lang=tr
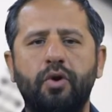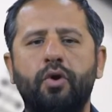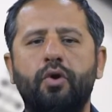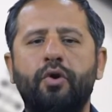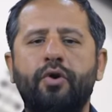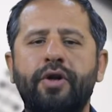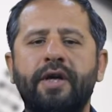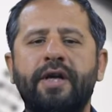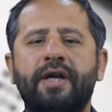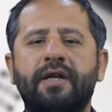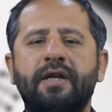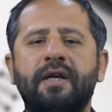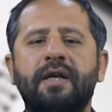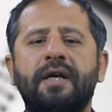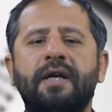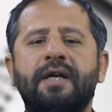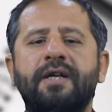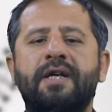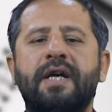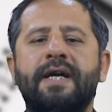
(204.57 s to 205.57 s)
Örneğin
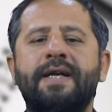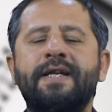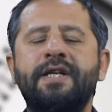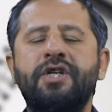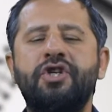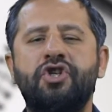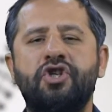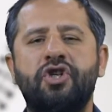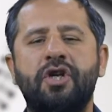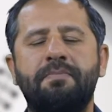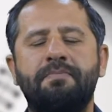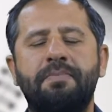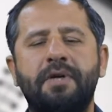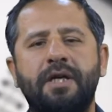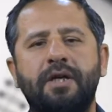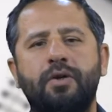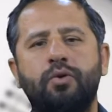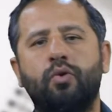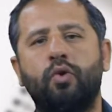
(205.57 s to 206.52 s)
genişçe bir